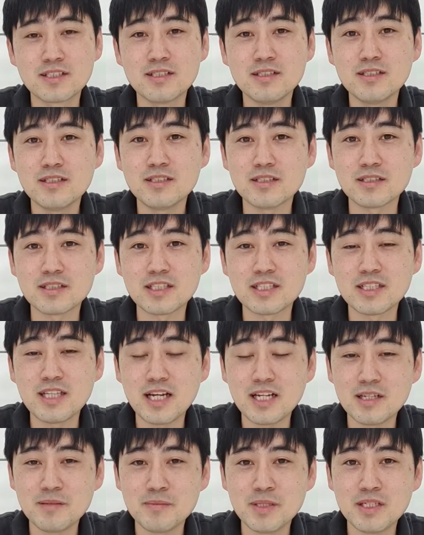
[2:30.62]
그
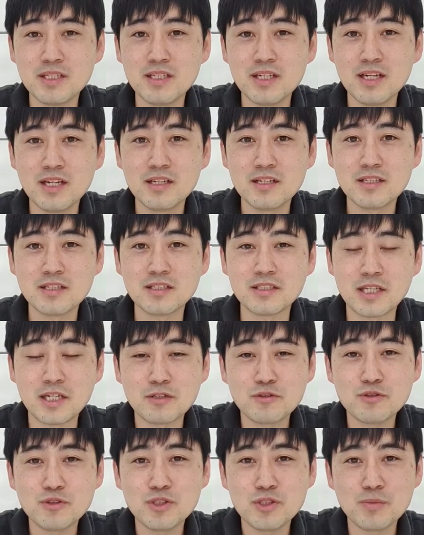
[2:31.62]
기다림이
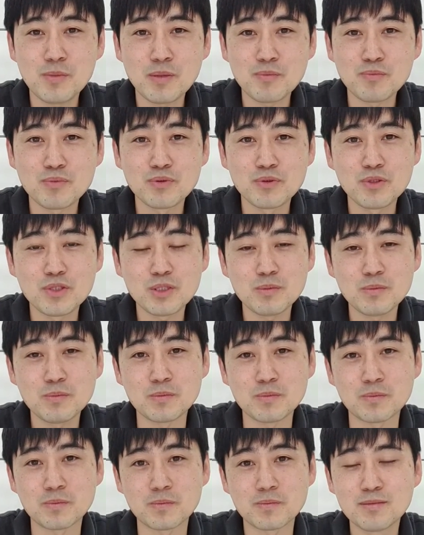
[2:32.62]
예수님의
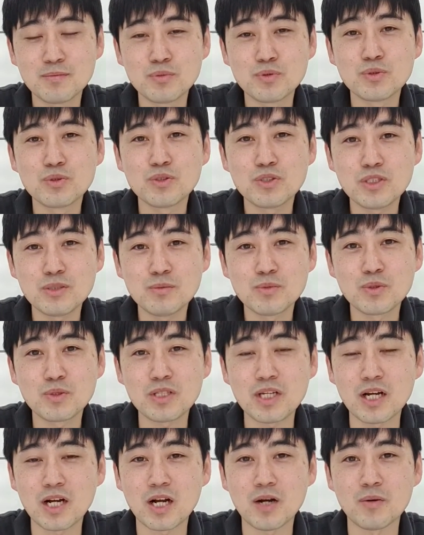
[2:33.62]
부르심, 그
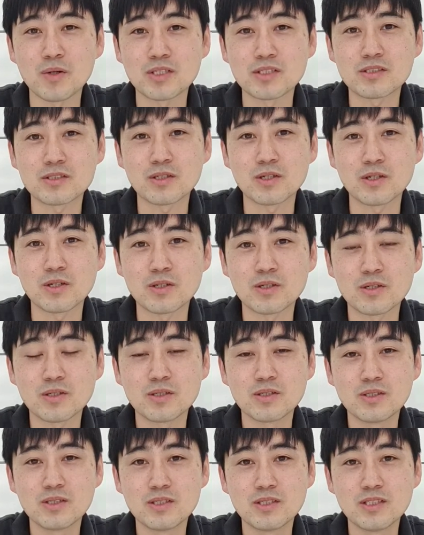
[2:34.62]
부르심으로 다가왔어요.
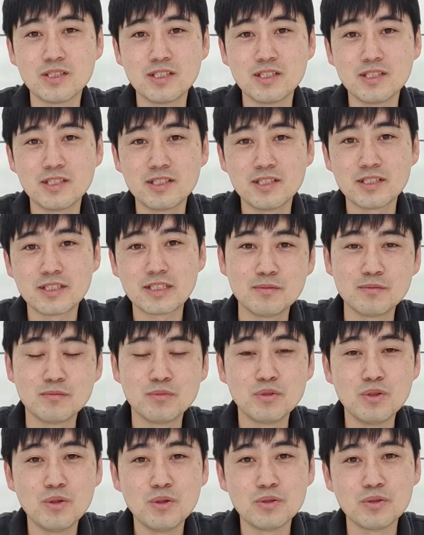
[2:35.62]

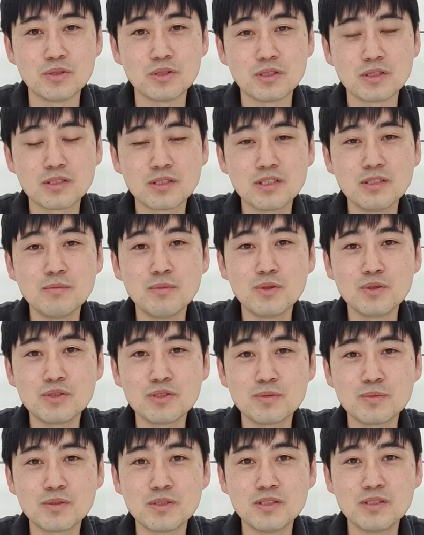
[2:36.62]
물론 그
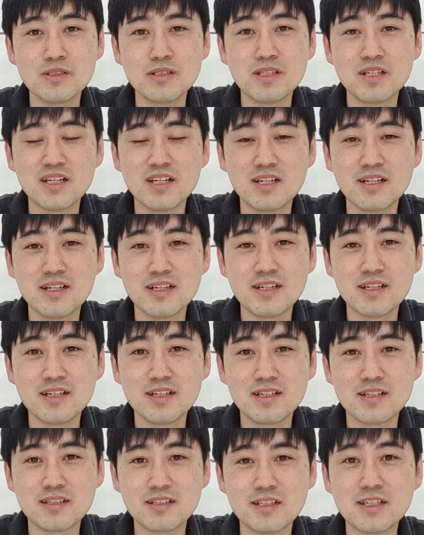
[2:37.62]
모습은
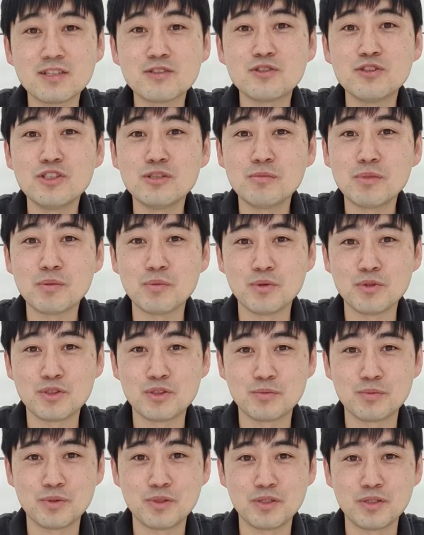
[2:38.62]
예수님의
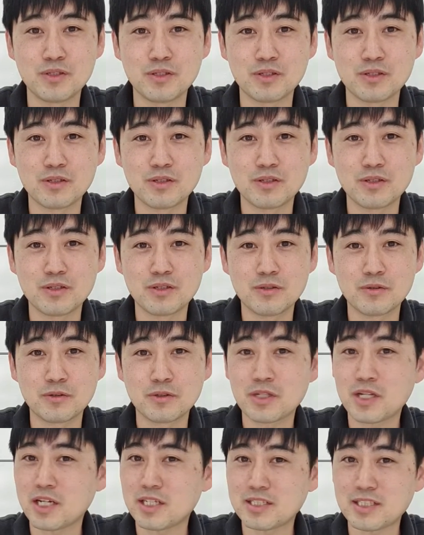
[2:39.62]
모습을
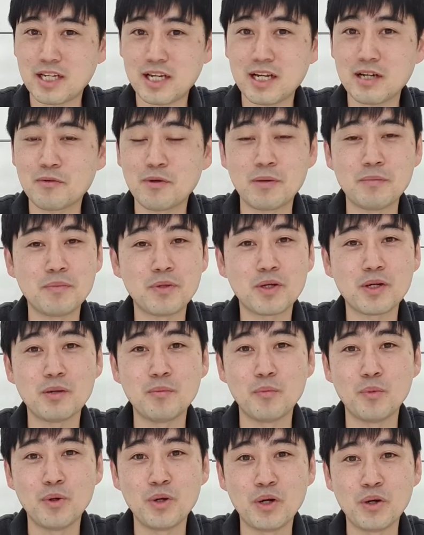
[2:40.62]
가장
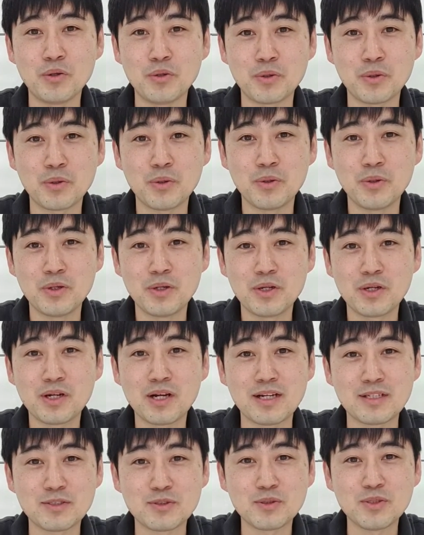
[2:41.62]
완벽한 모형으로
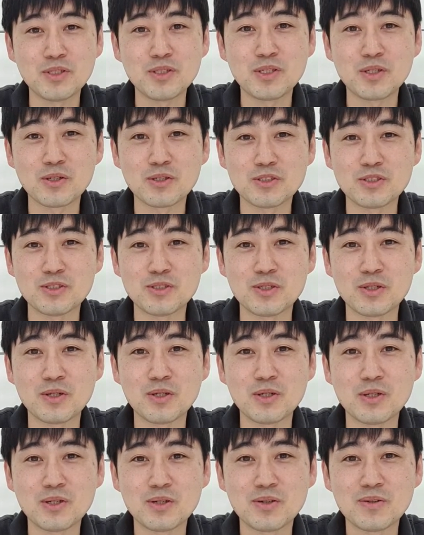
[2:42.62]
가지고 있는
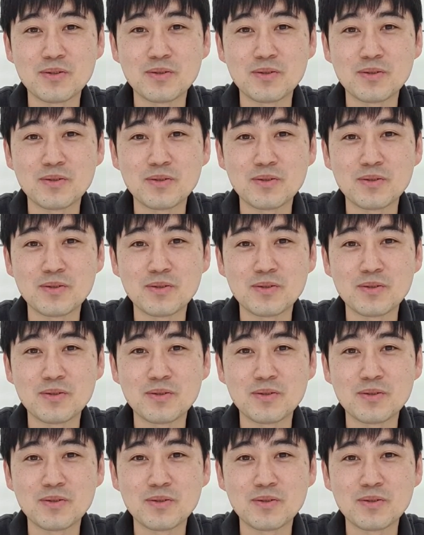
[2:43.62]
것이죠.